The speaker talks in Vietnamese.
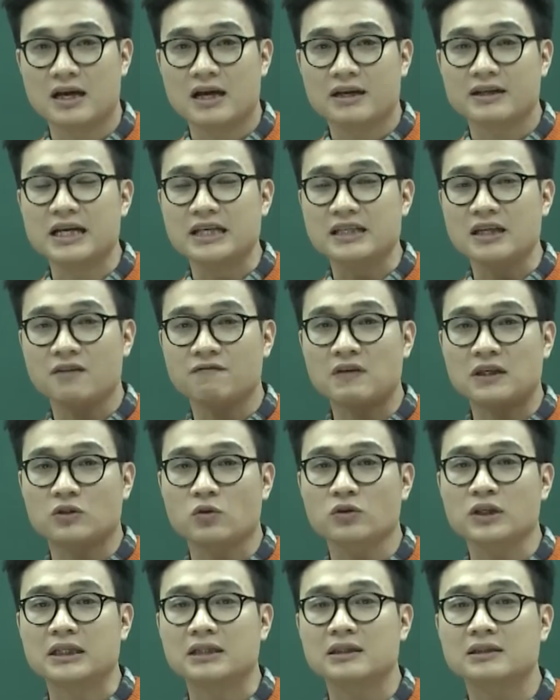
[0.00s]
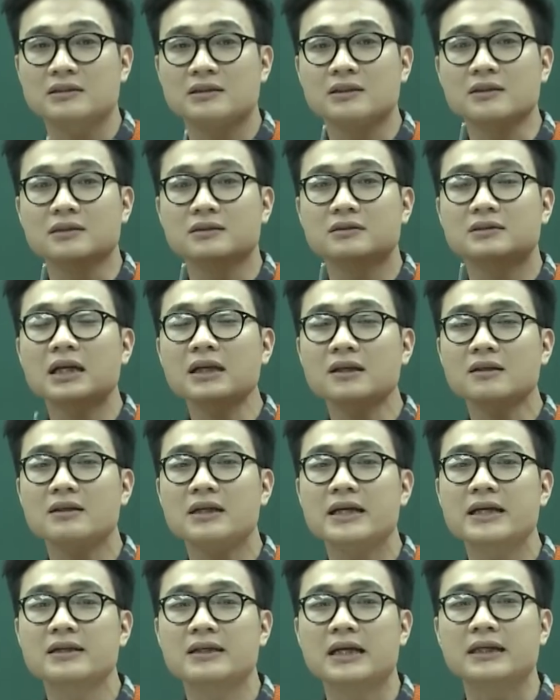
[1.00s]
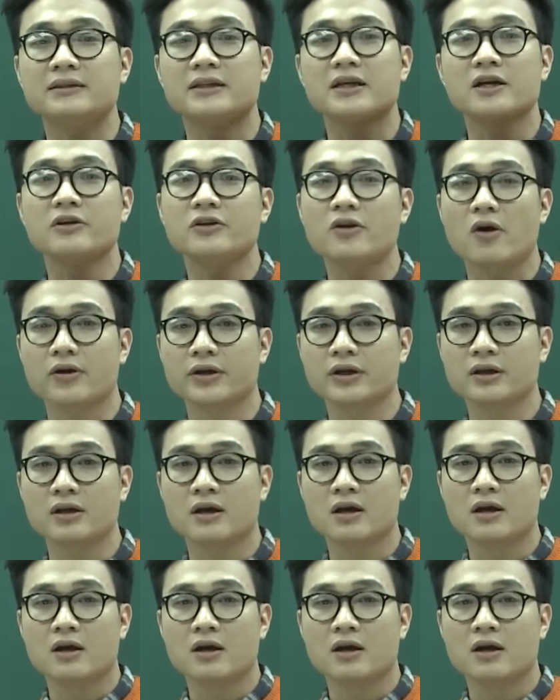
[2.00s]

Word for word: để nhân vật có thể tự cất lên cái tiếng nói,